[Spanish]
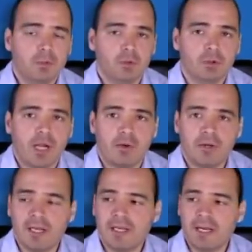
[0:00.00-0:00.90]
Nos toca
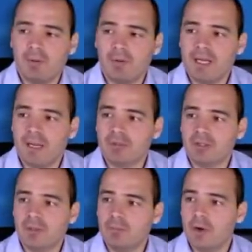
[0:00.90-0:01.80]
con negras, podríamos
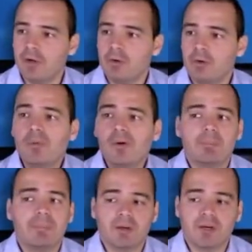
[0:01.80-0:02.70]
decir, bueno, como
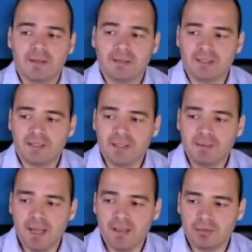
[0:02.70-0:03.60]
el peón está en
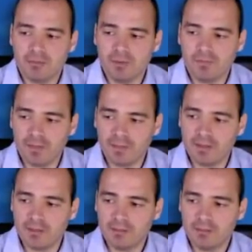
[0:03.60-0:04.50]
séptima, esto es muy
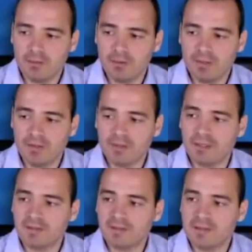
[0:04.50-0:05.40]
fácil. Como el peón
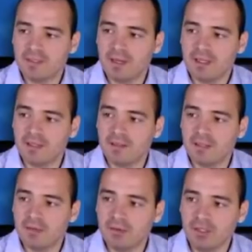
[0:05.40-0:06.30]
está en séptima y el
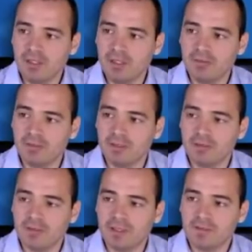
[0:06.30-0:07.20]
rey no tiene dónde
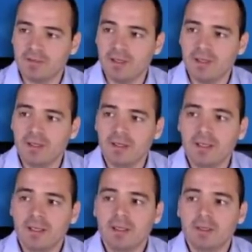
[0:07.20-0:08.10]
esconderse,
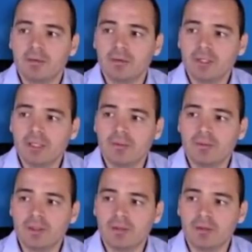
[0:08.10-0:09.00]
no tiene
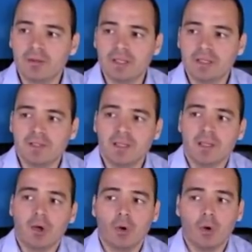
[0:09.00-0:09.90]
dónde
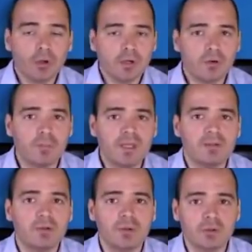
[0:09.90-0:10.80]
esconderse, os
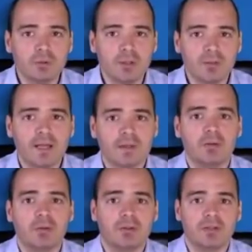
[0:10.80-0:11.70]
recomiendo visualizar
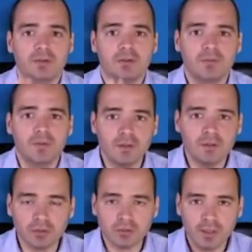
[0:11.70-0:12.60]
todos estos
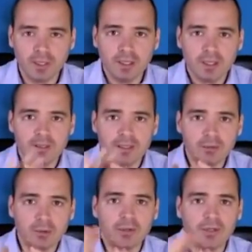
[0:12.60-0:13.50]
vídeos de
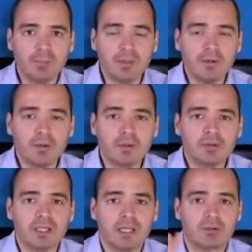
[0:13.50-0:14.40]
torre y peón
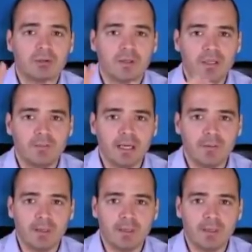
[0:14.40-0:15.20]
contra torre de nivel